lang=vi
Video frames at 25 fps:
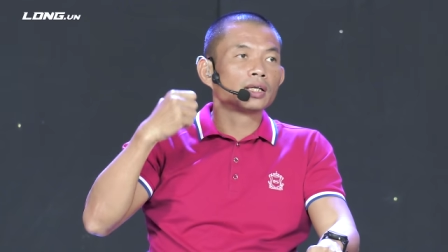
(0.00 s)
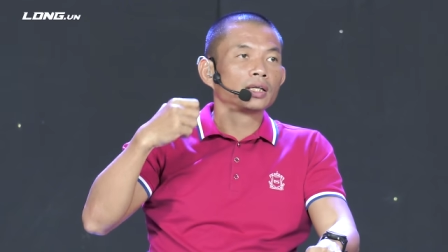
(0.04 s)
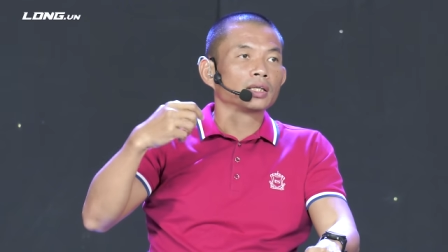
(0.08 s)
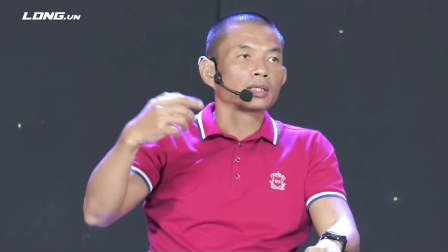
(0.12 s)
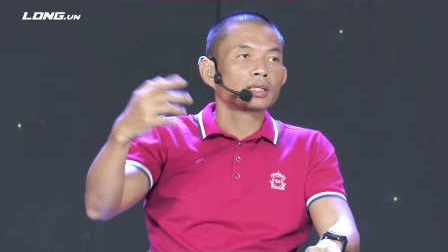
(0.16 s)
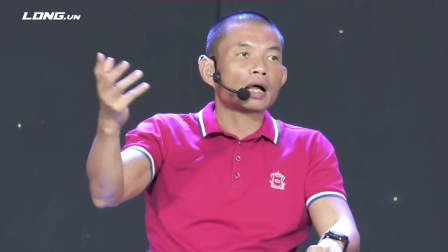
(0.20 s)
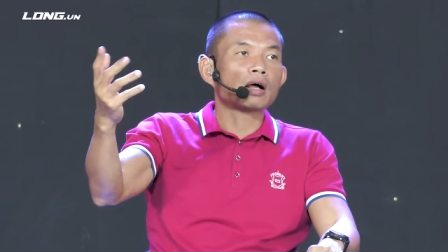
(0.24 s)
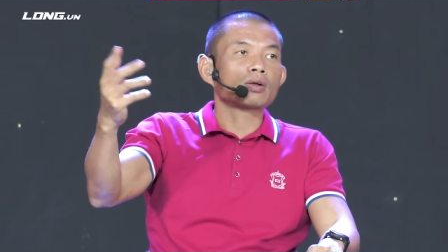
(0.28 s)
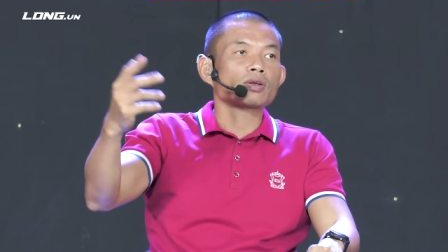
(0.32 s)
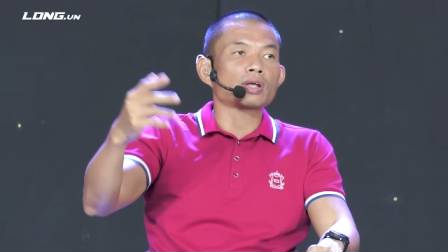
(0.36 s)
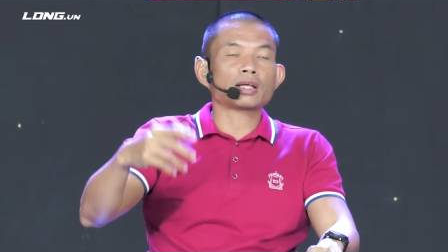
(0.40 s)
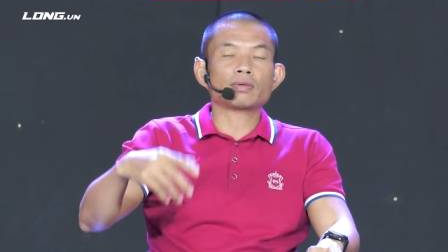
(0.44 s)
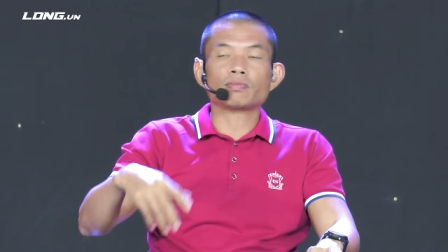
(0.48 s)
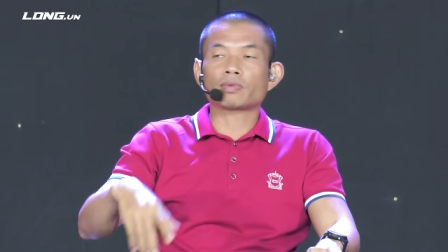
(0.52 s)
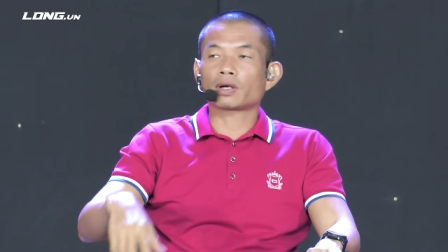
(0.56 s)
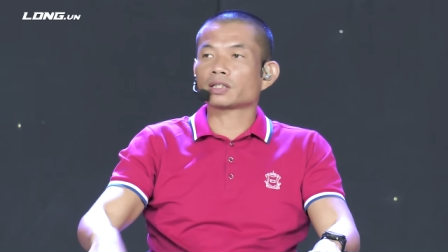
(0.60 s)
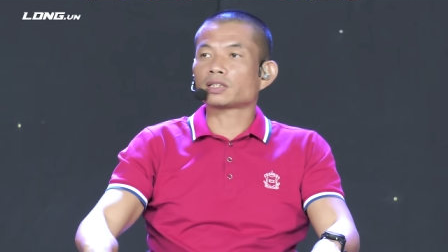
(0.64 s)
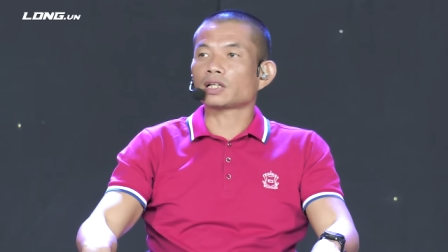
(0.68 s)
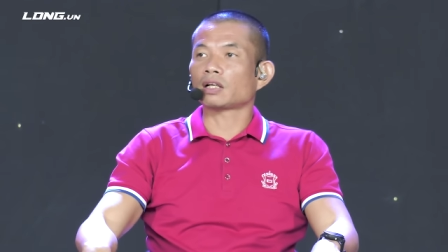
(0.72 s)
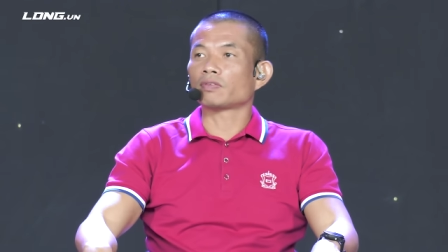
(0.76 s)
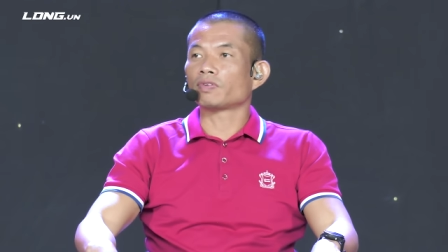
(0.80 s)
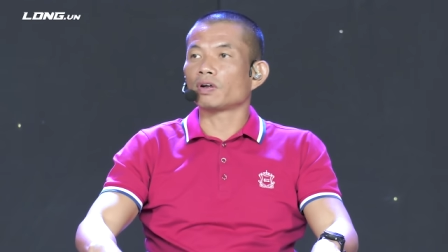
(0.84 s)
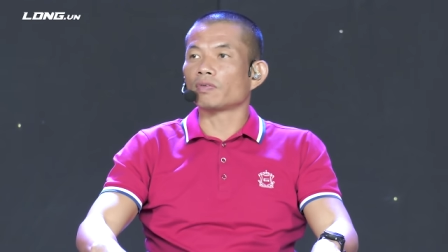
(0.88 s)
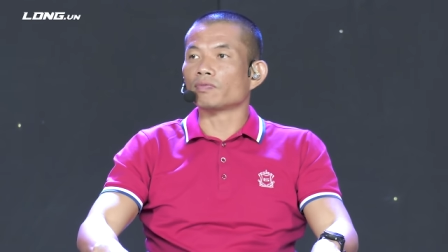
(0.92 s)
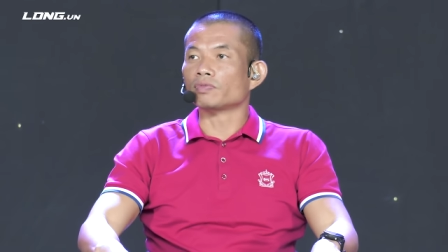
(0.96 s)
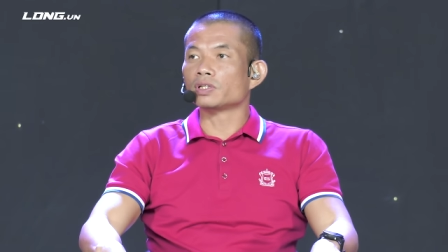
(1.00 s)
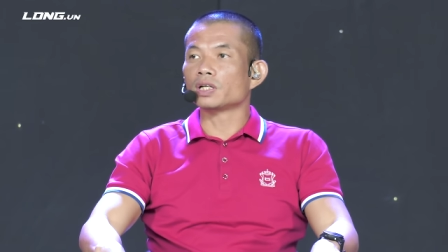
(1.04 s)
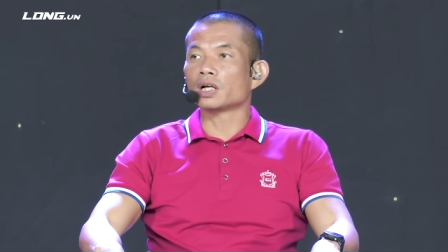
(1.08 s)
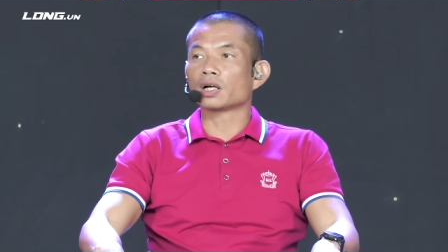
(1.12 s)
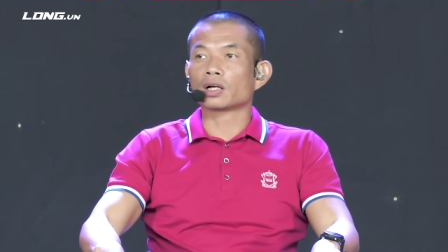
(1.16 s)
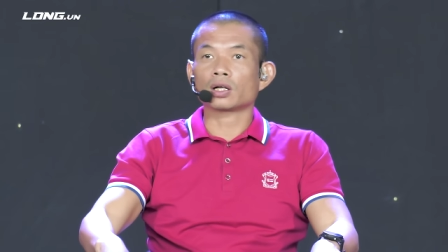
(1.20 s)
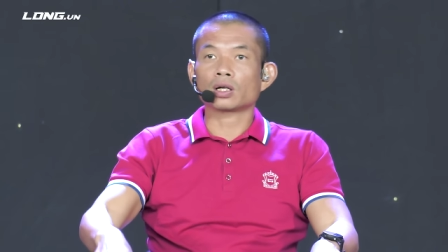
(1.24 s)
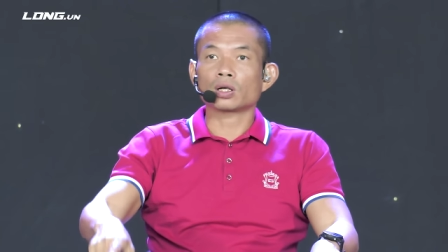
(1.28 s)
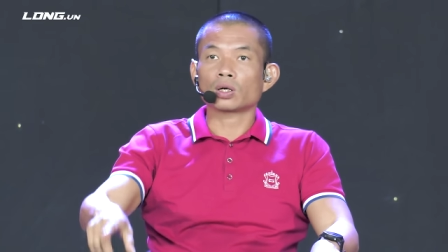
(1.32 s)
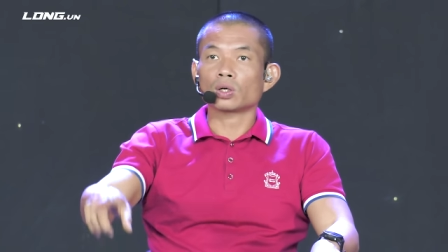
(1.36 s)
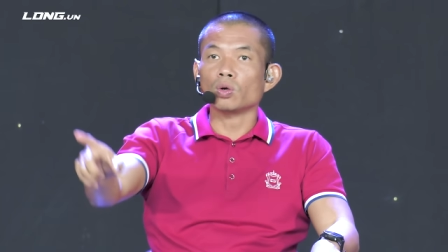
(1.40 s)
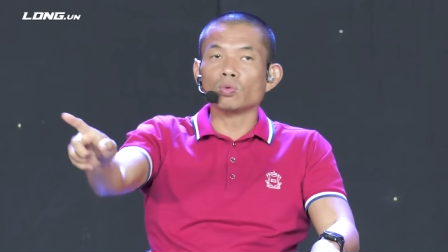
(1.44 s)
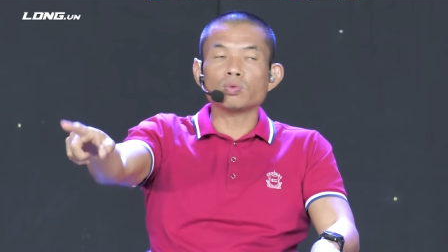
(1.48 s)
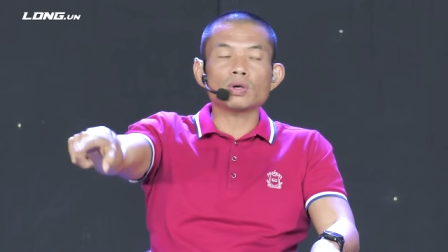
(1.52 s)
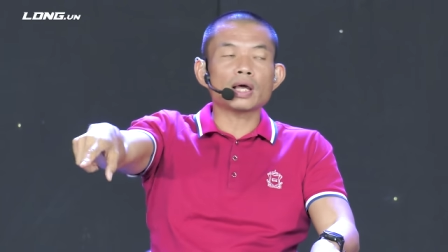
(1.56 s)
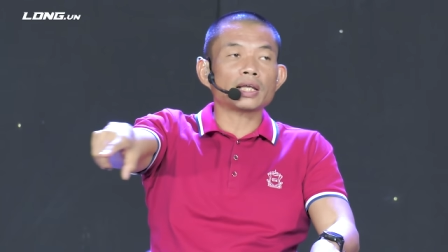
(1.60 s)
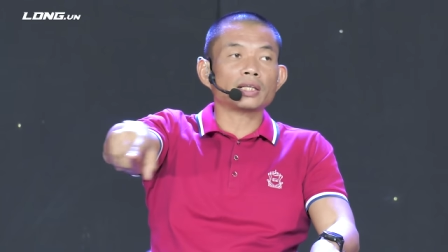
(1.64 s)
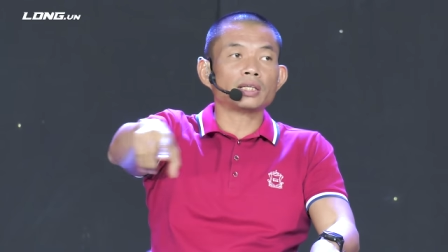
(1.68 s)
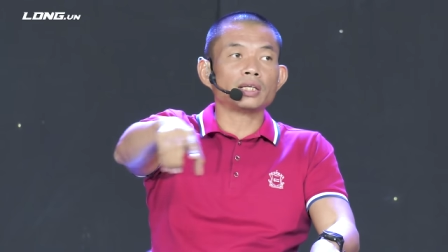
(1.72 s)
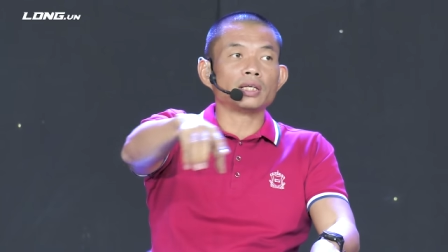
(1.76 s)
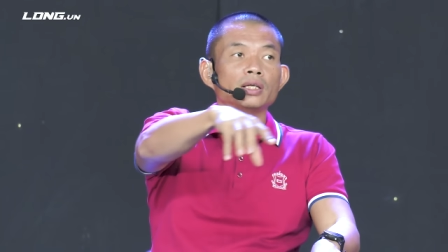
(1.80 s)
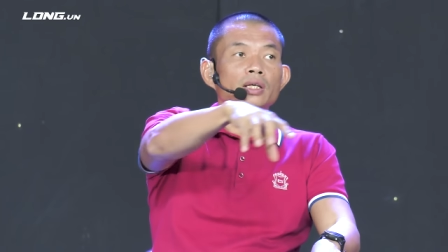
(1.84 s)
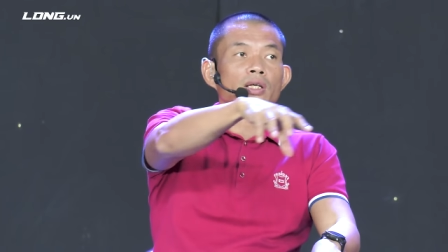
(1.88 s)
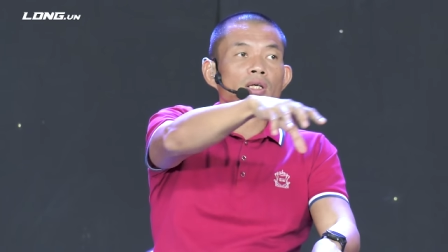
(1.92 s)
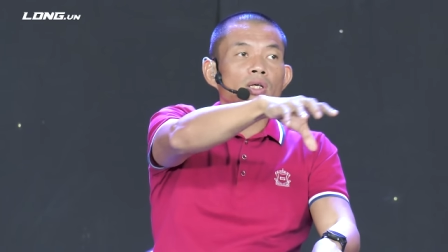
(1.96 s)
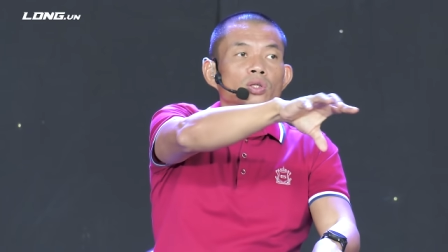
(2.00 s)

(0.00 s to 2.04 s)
tạo cho anh một cái sản phẩm riêng lúc này thì